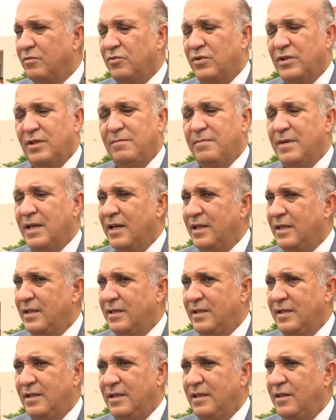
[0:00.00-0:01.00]
aussi bien
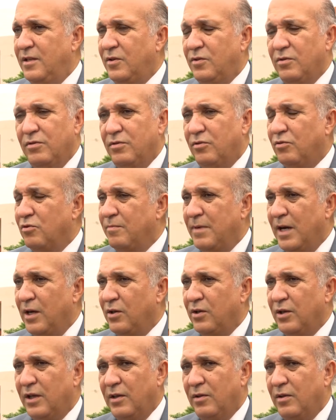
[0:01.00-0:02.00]
ici qu'au
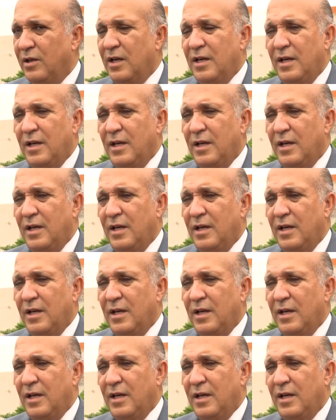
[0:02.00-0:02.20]
Maroc,